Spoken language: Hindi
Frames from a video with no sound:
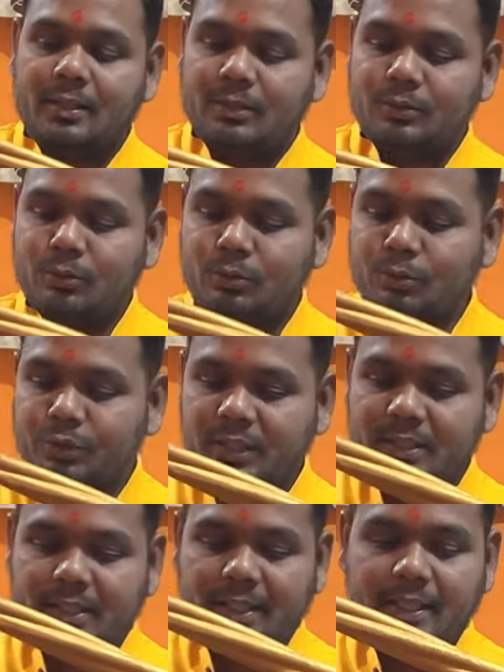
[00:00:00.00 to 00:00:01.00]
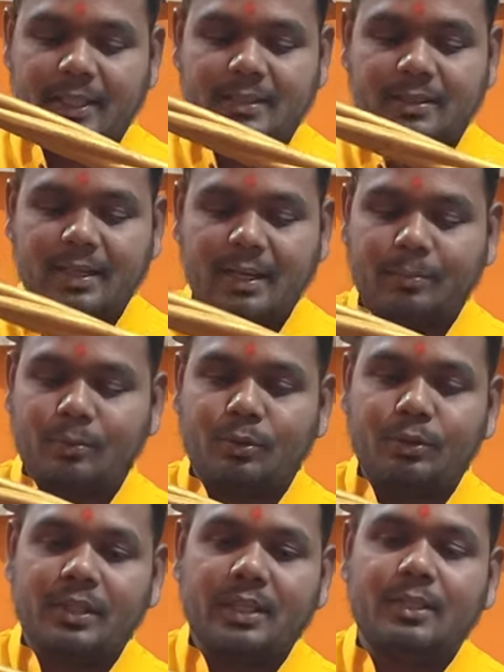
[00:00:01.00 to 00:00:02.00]
सो so, कुछ इस तरीके से
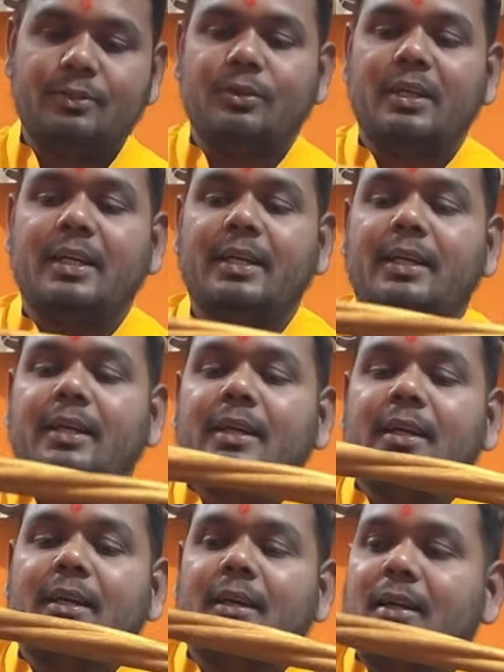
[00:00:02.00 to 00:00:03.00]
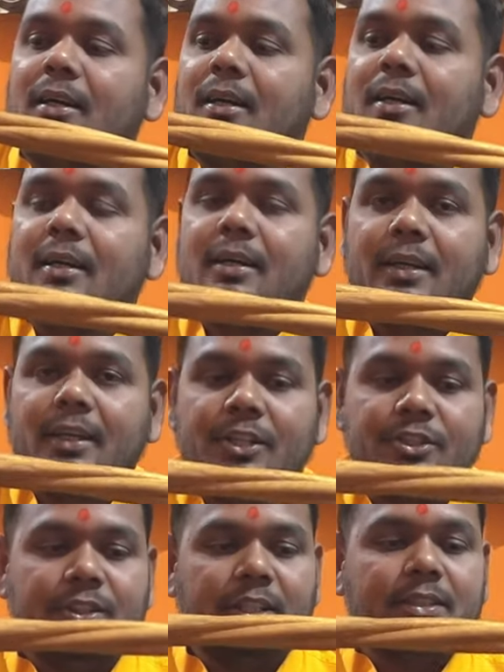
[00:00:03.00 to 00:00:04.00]
आपको ये जो है
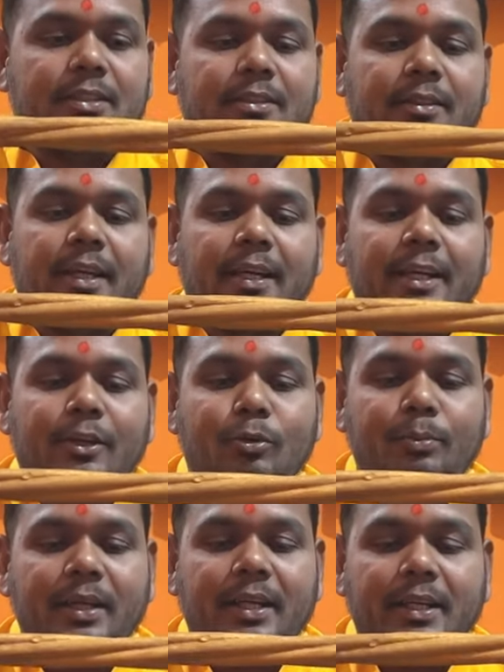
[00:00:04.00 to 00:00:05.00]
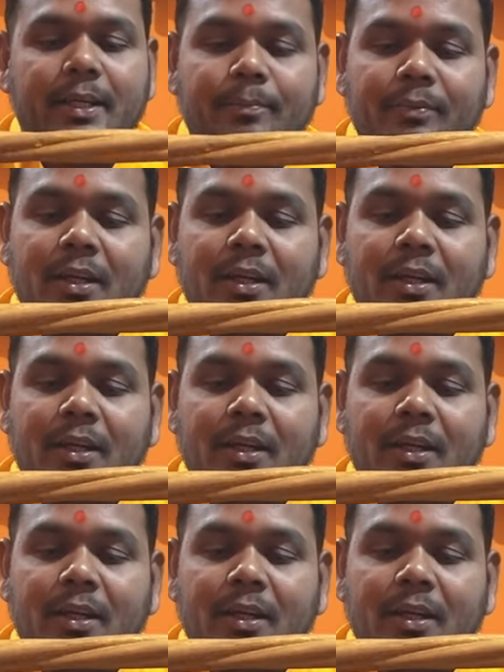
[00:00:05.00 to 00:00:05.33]
स्टिक्स देखने को मिलेगी